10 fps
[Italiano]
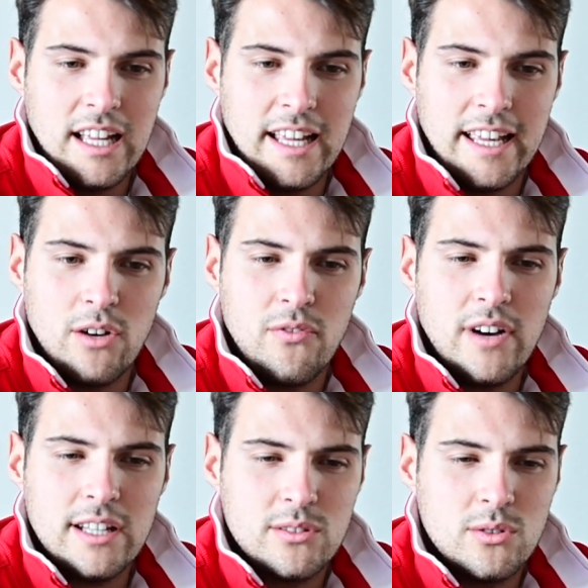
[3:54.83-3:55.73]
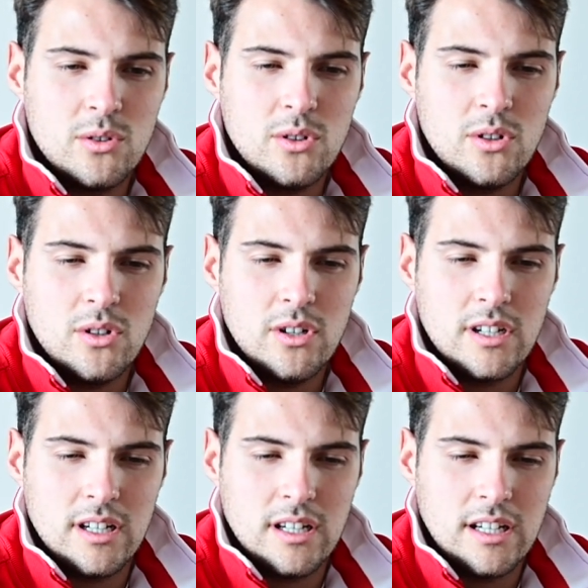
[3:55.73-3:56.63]
e ho fatto
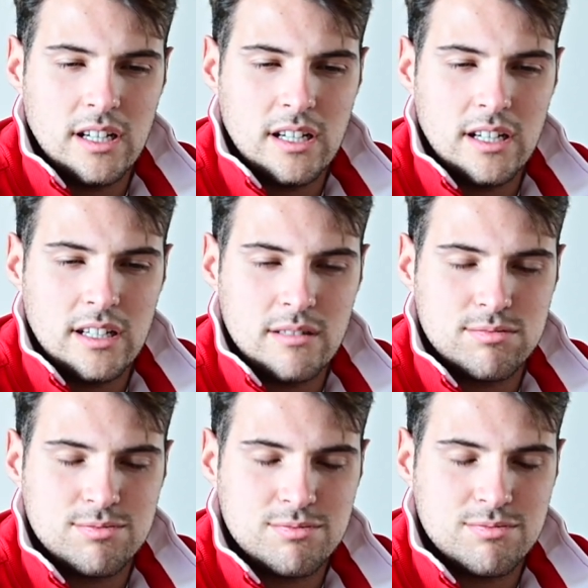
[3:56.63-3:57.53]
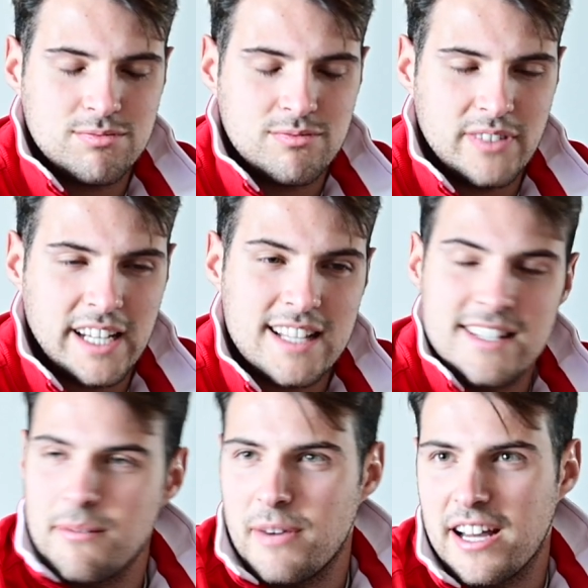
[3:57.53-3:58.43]
eh,
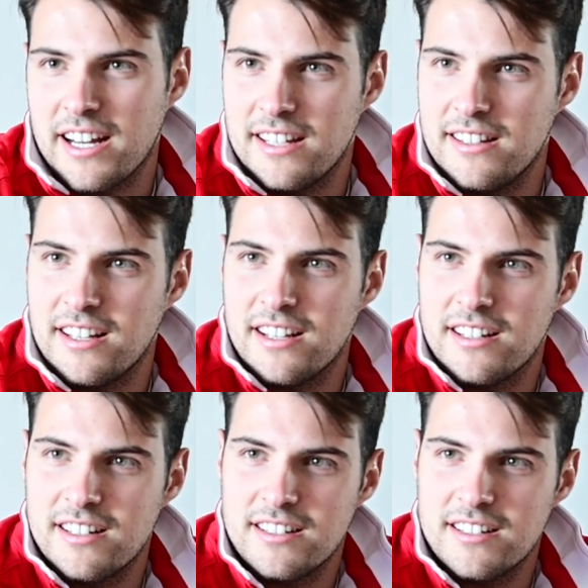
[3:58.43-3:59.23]
finanza e marketing.